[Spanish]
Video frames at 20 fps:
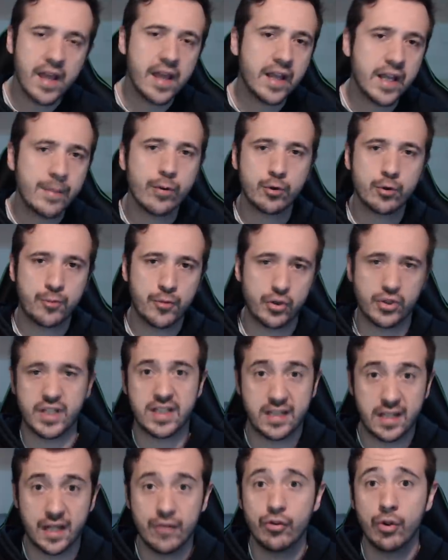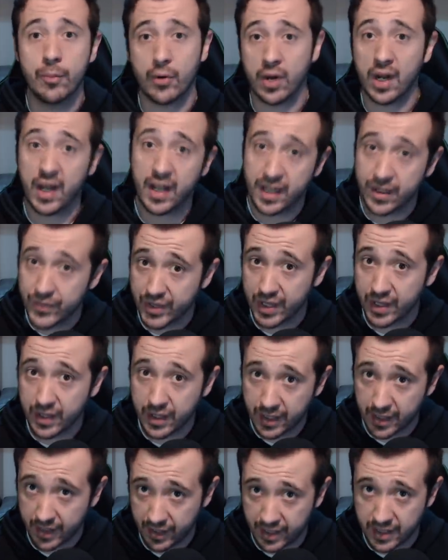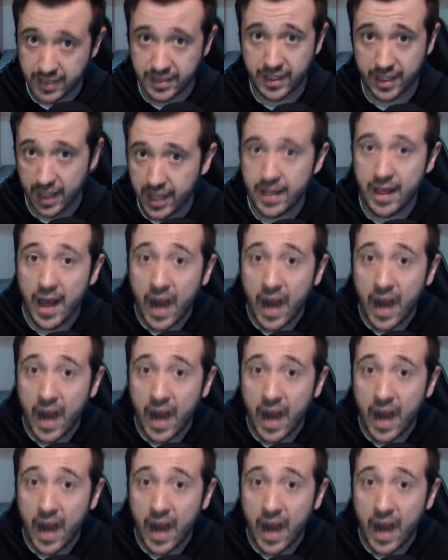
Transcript: equipos protestando por la cantidad de carreras que hay